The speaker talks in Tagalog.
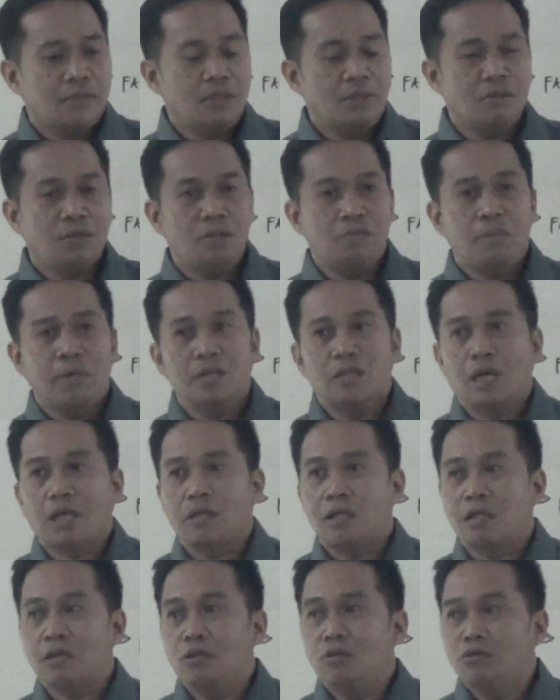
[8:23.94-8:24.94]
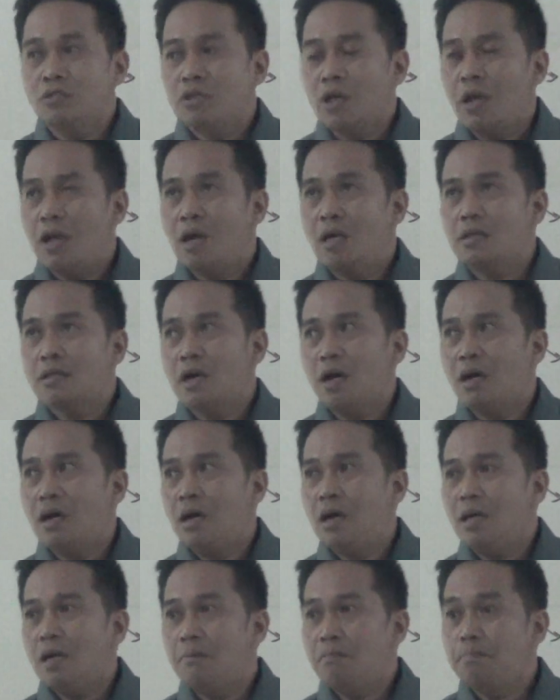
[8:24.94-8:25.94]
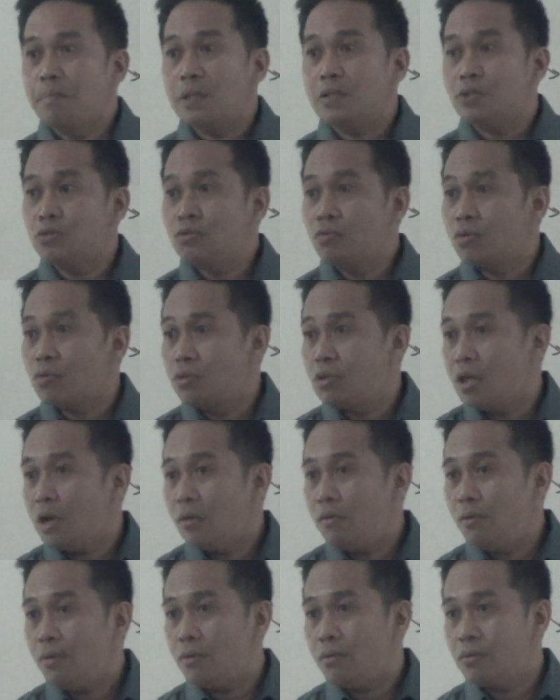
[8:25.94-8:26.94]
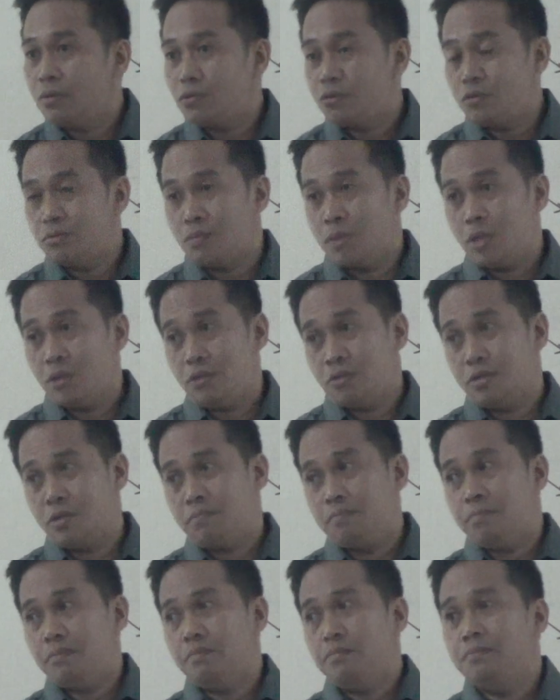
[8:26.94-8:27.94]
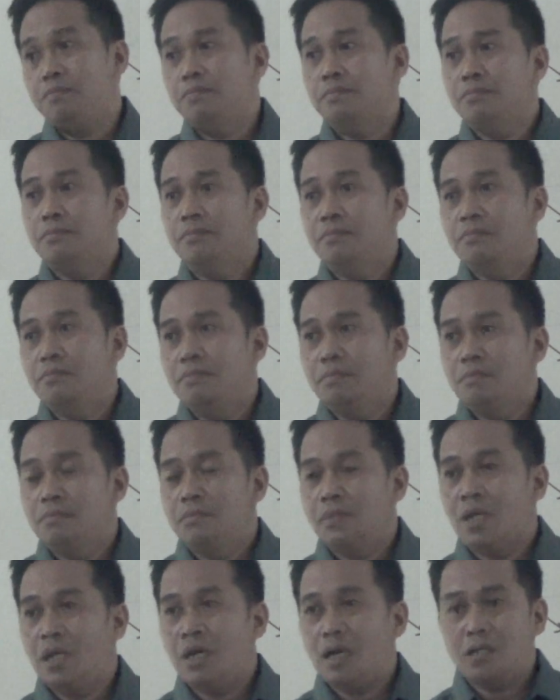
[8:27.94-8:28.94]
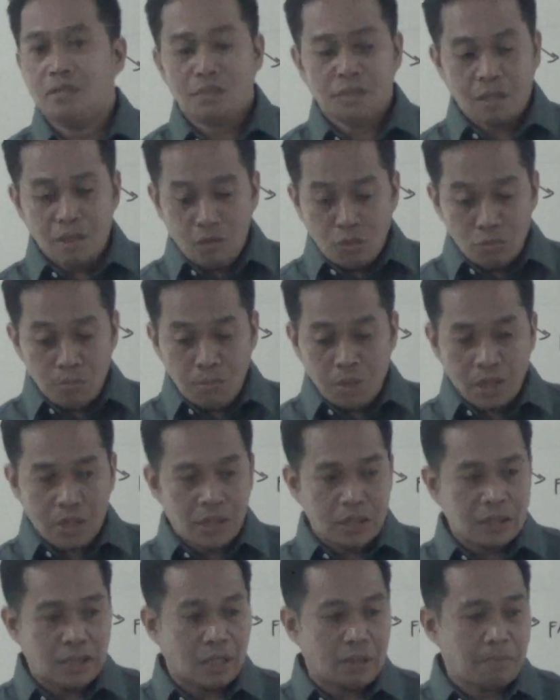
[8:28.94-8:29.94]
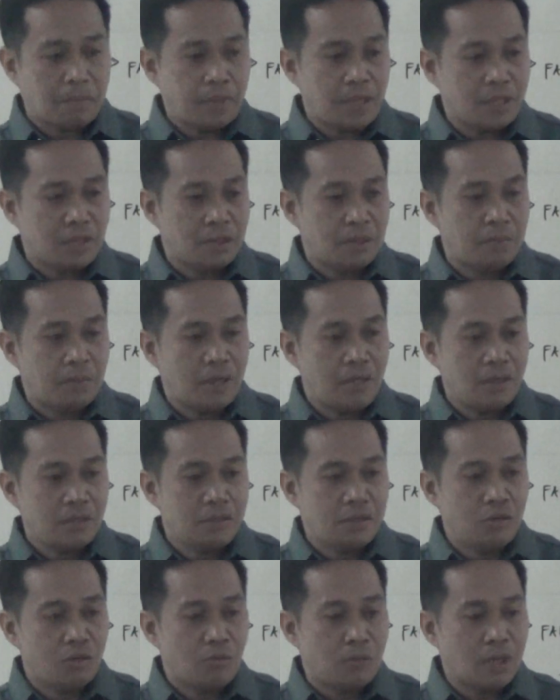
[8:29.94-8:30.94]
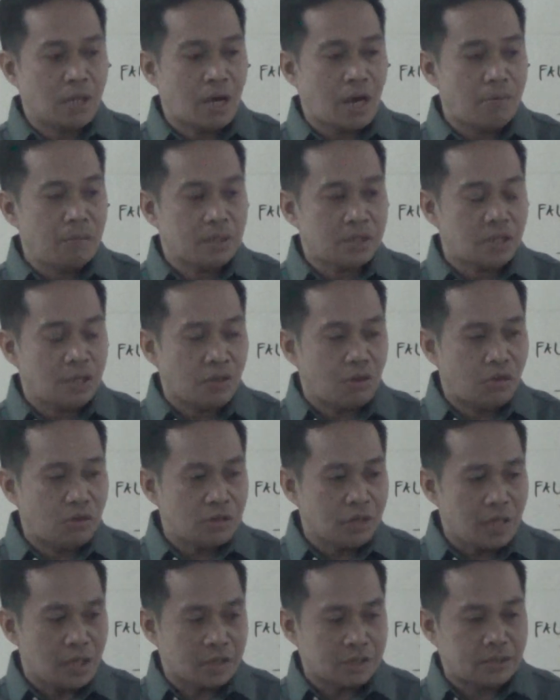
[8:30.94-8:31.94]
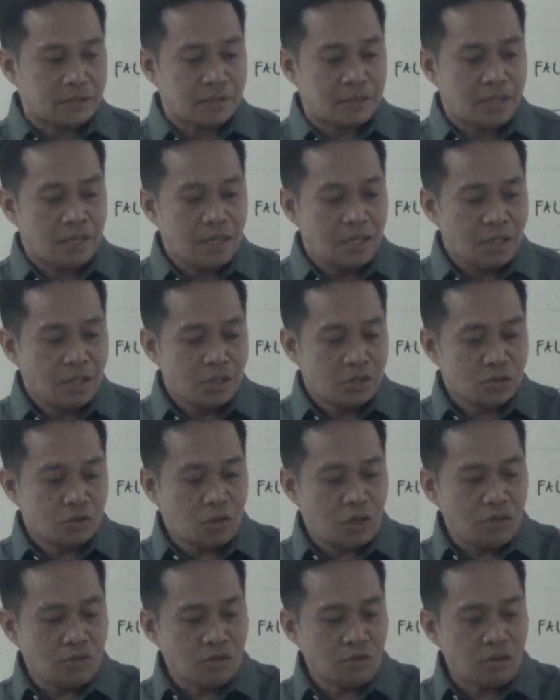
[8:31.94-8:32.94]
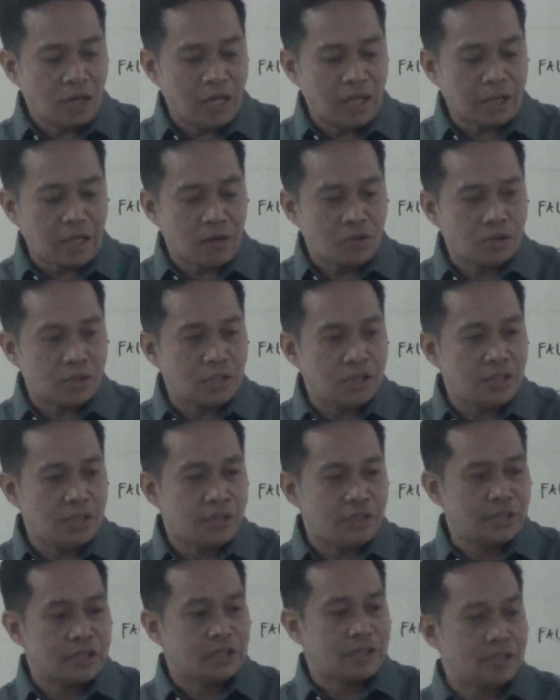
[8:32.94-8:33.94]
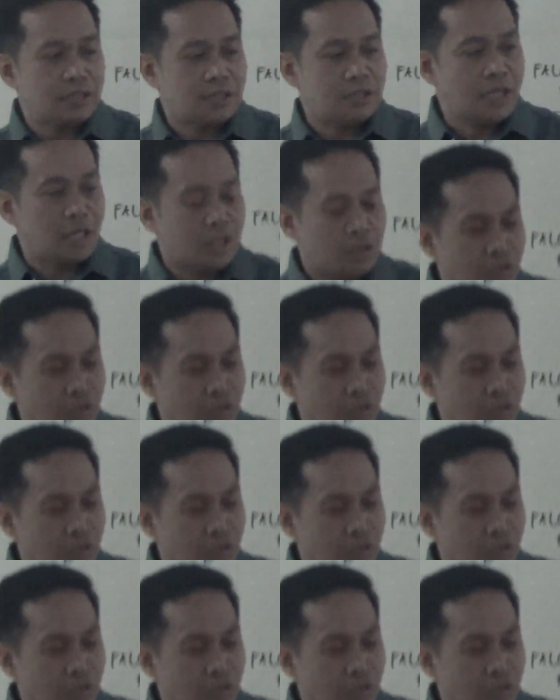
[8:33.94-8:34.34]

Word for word: Yung iba, tatatlong talata ang alam, pastor daw. Seryoso. Lalakas ng loob mag-interpret, di ba? Hindi gumagamit ng context. So ano tong a thousand years na